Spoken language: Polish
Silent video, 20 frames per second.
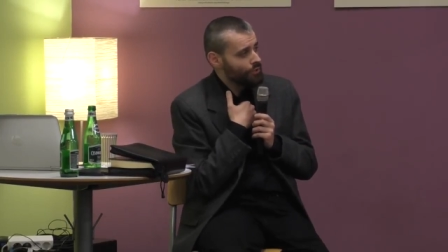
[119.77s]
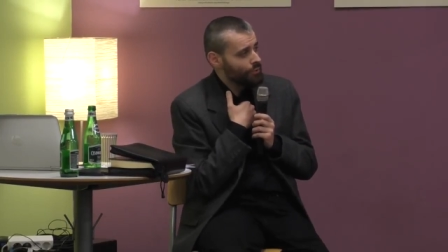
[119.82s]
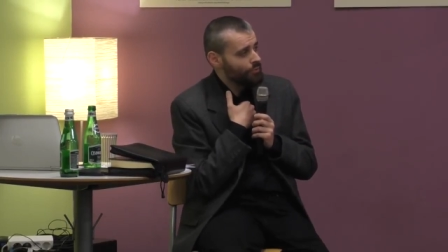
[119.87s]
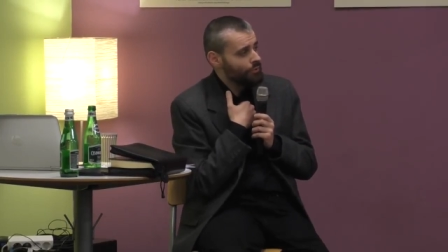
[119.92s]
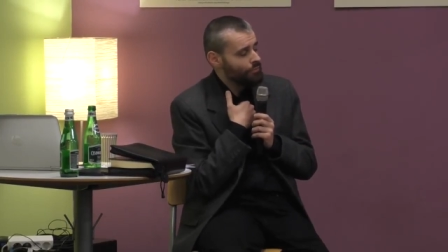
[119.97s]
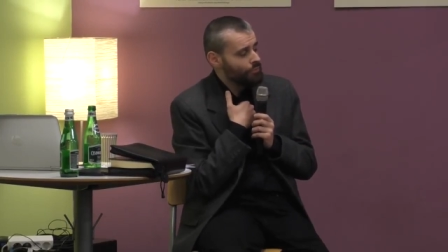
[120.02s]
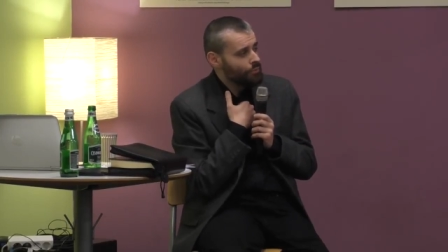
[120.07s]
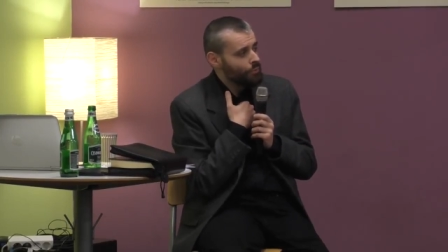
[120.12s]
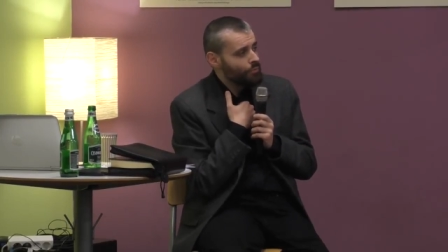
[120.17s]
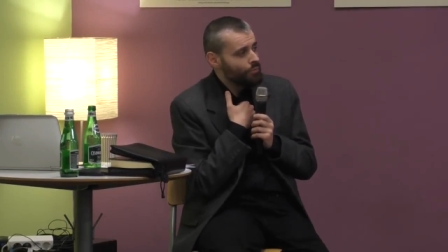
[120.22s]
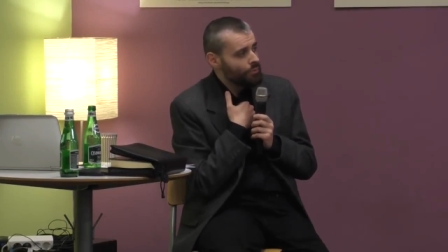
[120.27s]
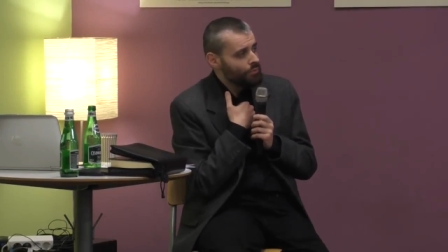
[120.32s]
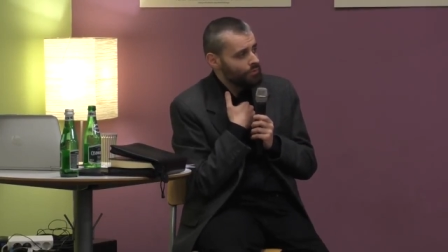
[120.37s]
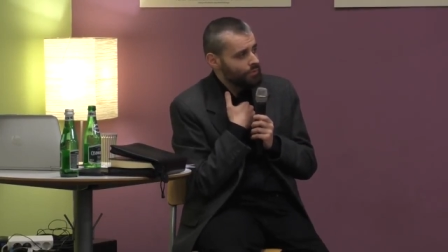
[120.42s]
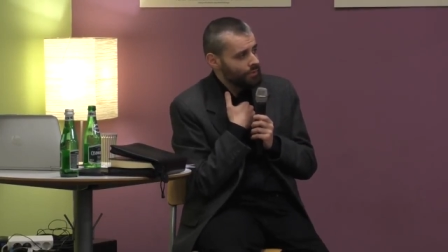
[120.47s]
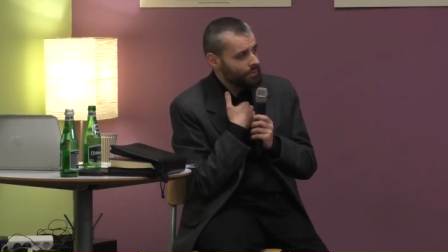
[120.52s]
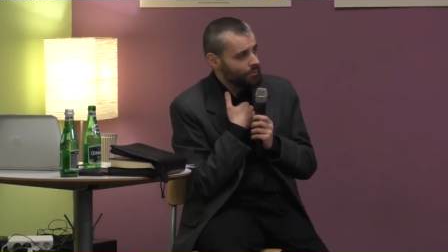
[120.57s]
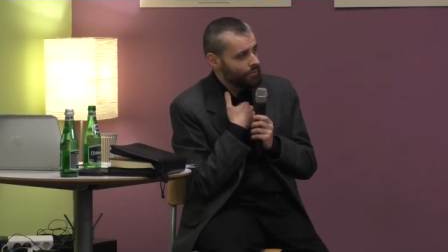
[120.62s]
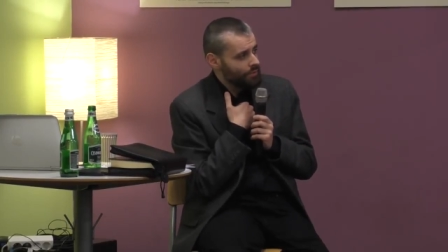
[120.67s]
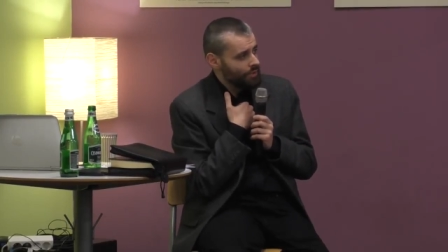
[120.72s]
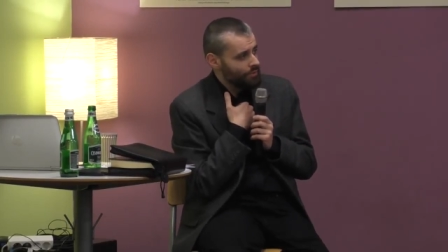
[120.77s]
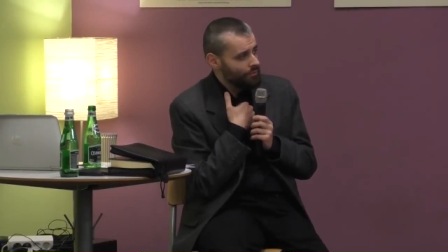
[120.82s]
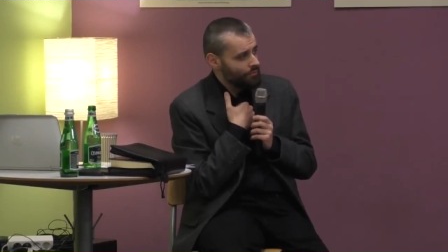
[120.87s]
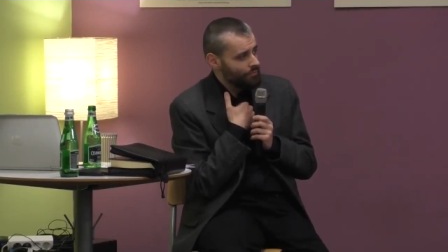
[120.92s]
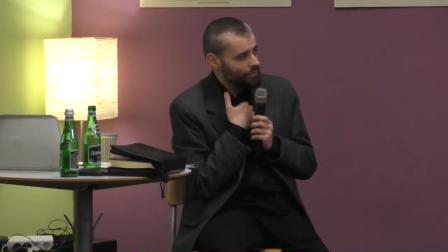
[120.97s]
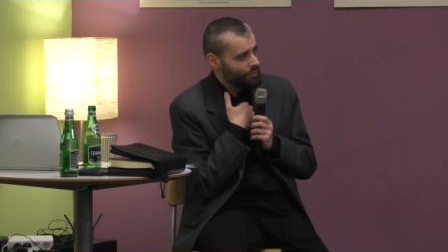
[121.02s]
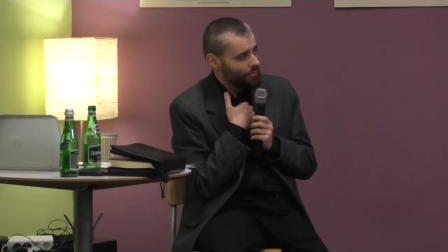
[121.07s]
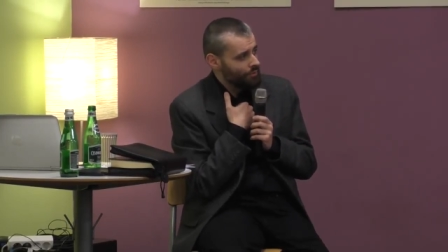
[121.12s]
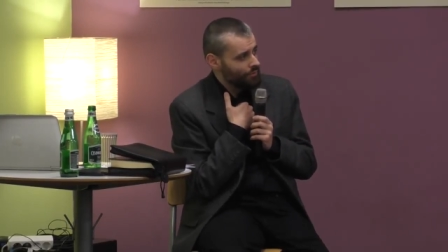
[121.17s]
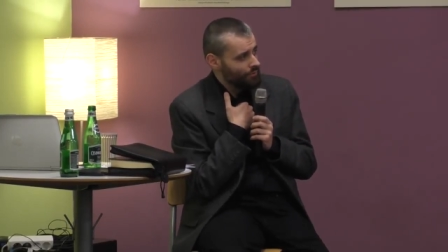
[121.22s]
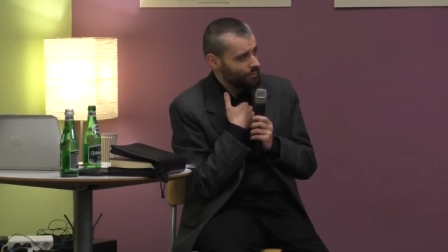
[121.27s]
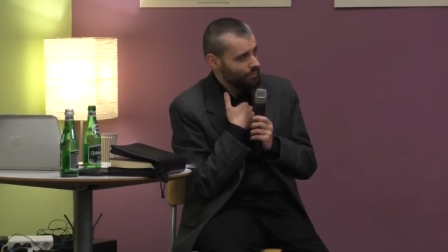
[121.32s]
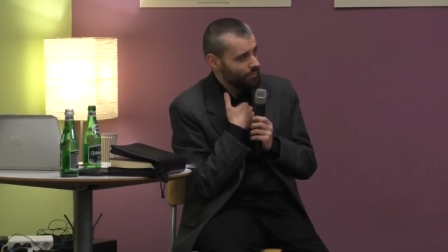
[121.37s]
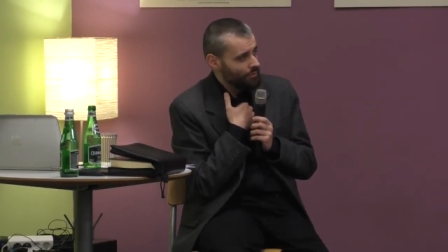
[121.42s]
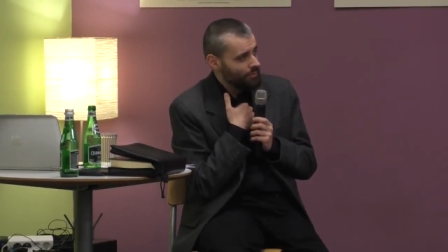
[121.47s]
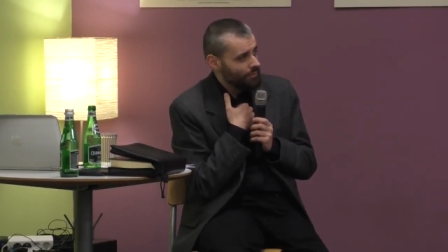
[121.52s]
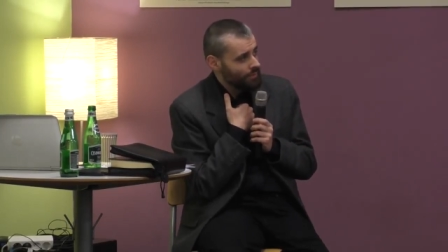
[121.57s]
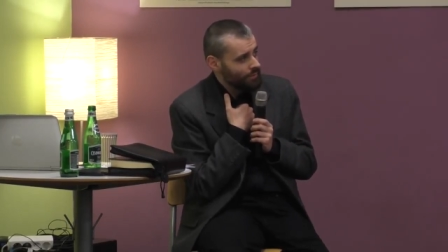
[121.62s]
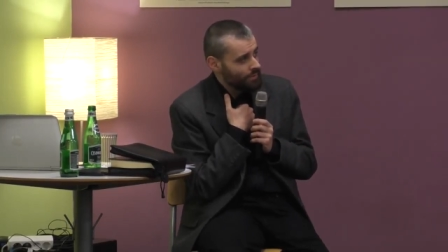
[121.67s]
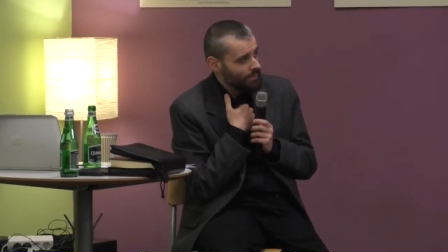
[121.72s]
żeby Bóg był z tego
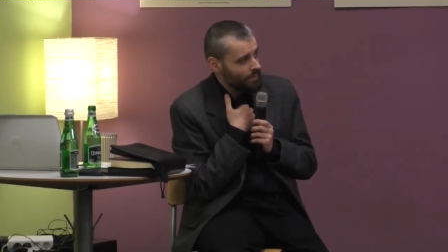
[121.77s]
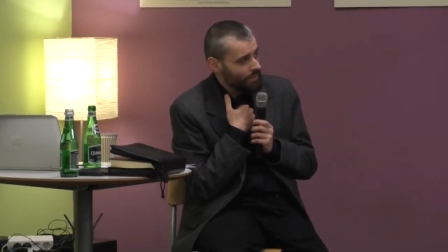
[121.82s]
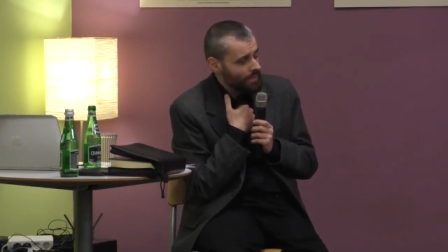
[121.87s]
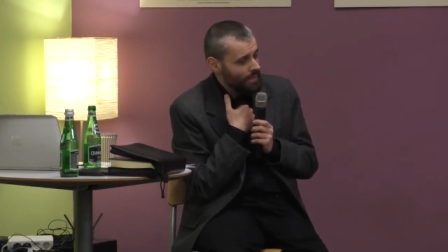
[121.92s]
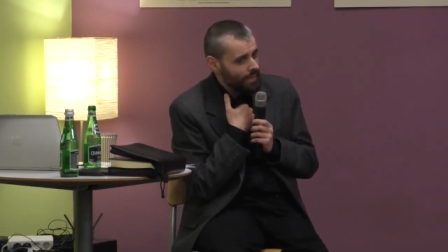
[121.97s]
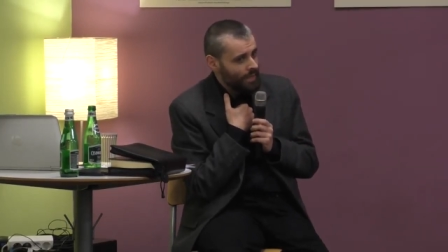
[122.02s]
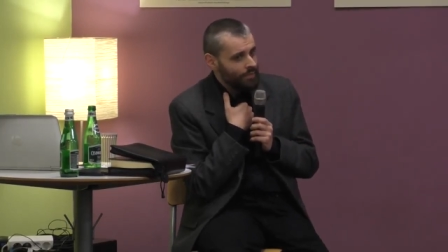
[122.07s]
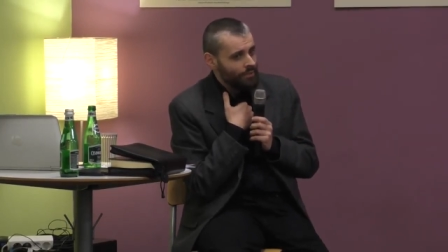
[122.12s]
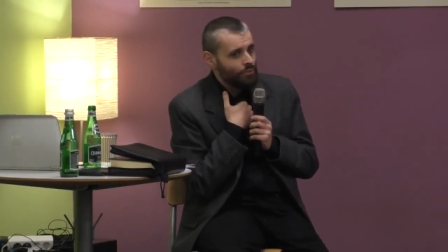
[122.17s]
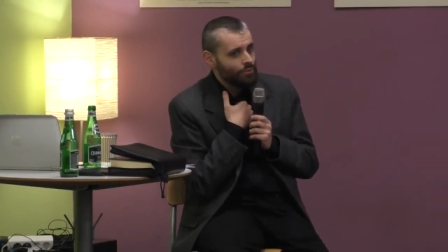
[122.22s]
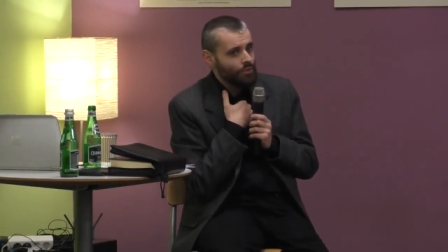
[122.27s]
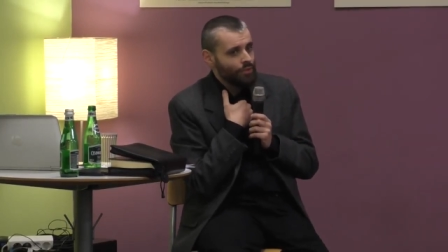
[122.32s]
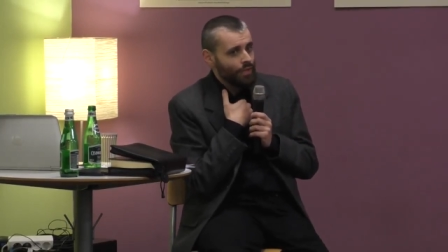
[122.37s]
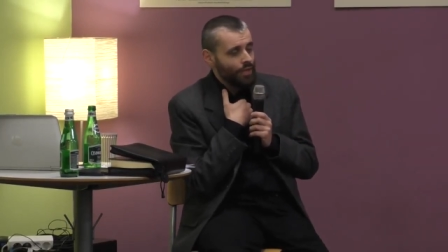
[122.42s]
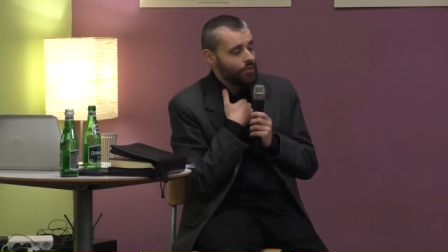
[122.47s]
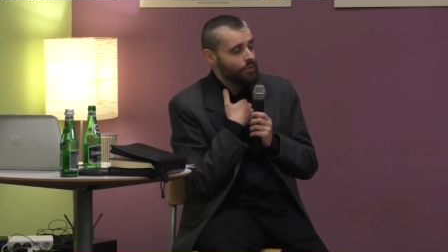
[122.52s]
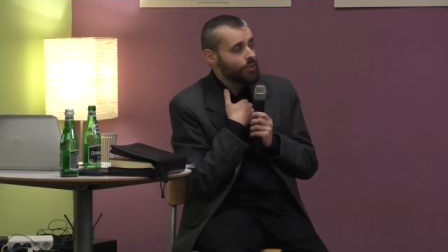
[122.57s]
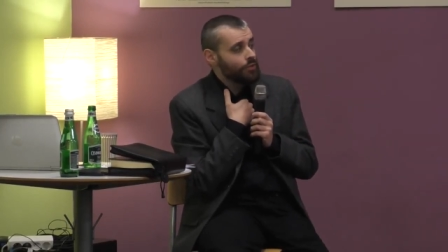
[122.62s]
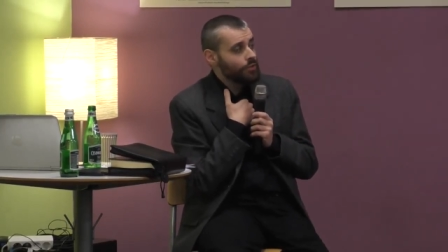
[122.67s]
zadowolony, to ja